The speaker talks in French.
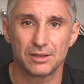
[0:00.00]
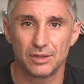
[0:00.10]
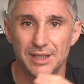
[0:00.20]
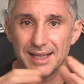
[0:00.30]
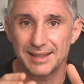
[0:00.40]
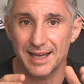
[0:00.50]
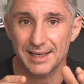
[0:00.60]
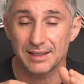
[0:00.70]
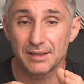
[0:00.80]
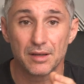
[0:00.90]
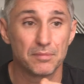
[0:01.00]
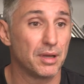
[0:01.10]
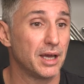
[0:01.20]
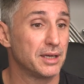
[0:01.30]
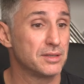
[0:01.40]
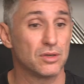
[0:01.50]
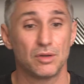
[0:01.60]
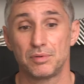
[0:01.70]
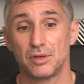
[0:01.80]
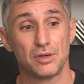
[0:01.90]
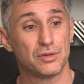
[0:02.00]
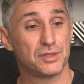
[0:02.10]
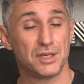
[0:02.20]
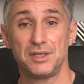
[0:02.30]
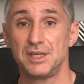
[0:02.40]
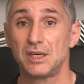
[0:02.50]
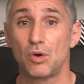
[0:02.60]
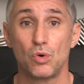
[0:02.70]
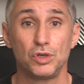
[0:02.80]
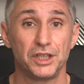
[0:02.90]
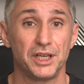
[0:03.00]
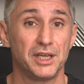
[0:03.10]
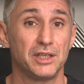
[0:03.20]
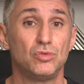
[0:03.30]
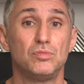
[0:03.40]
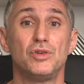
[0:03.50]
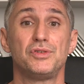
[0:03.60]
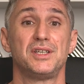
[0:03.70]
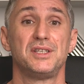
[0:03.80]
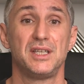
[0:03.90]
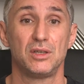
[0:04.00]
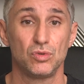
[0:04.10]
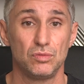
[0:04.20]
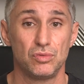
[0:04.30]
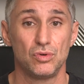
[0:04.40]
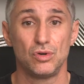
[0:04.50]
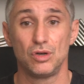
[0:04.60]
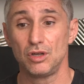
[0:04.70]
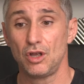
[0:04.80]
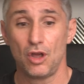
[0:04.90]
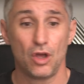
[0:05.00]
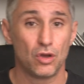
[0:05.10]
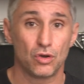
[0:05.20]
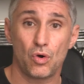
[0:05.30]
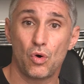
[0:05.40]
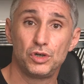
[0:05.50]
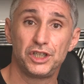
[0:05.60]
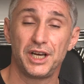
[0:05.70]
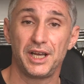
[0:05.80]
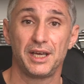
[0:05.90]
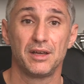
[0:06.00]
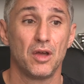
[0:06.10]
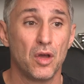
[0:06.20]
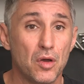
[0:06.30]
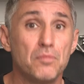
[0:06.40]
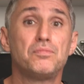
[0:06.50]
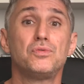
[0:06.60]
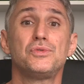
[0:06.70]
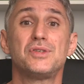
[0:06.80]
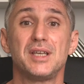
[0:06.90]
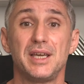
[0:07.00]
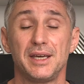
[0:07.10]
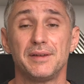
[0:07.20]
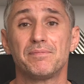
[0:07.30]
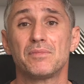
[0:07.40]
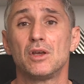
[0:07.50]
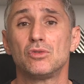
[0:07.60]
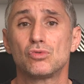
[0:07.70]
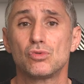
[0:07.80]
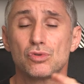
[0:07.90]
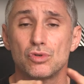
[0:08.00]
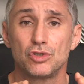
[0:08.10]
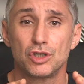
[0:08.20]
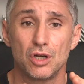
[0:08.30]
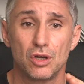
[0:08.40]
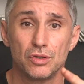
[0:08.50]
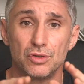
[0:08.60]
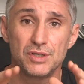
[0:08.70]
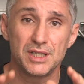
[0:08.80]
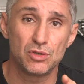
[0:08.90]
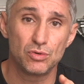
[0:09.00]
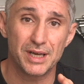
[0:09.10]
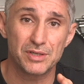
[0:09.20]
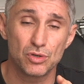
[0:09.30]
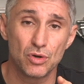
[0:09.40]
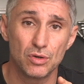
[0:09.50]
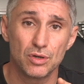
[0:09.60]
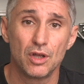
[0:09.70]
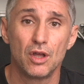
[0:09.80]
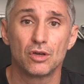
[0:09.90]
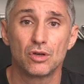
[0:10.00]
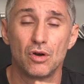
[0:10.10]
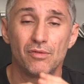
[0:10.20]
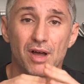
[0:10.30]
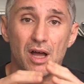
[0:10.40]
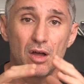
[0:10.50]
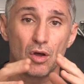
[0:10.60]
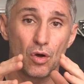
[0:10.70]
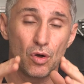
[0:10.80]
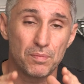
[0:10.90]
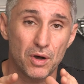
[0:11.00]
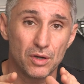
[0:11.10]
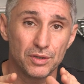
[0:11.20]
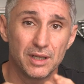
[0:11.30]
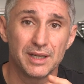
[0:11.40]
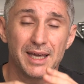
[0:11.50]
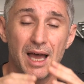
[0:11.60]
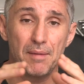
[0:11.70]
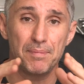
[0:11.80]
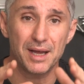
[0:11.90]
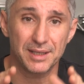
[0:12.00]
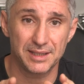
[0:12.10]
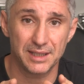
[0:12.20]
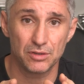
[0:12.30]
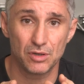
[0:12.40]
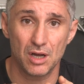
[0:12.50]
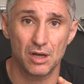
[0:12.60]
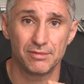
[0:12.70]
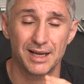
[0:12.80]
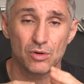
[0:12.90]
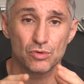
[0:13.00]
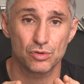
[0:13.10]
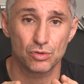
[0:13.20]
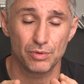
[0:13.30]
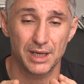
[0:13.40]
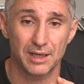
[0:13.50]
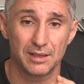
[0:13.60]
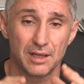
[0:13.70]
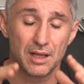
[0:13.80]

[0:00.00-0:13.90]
d'attaques, par exemple saisie crochet, double saisie coup de boule, crochet, poussée, tout ce genre de situation que l'on va reprendre et à partir de là, on va construire